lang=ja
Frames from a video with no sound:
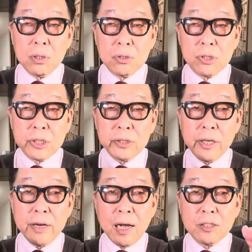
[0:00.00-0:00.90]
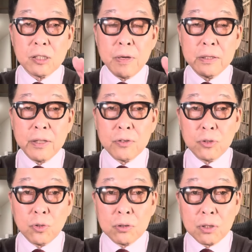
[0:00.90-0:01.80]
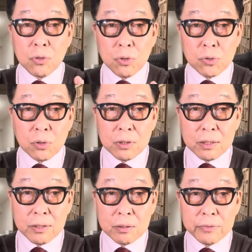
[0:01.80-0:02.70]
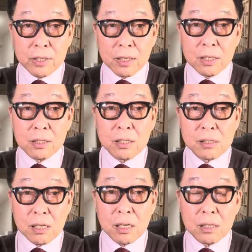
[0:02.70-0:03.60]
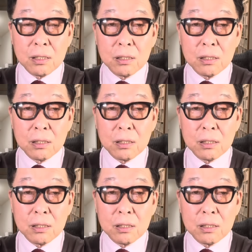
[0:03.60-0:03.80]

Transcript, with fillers: の湿気が集まってくるような構造になってるみたいなんですね。